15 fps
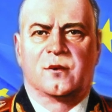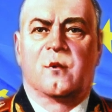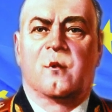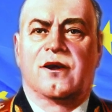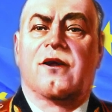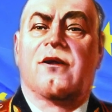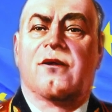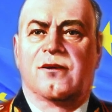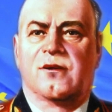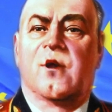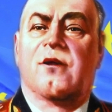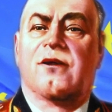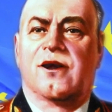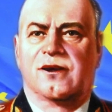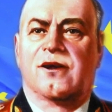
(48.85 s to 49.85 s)
個人のた
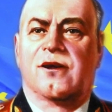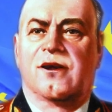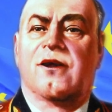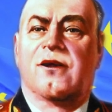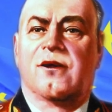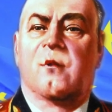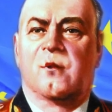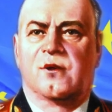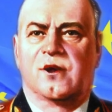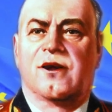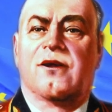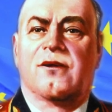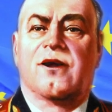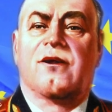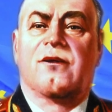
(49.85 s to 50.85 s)
めに最大50
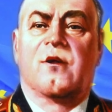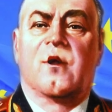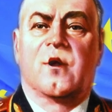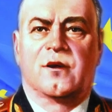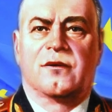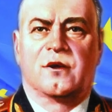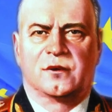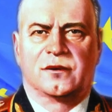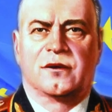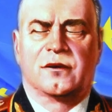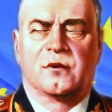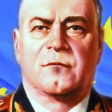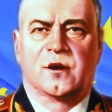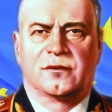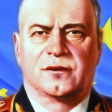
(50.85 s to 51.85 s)
銭ユーロの罰
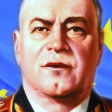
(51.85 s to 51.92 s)
金と、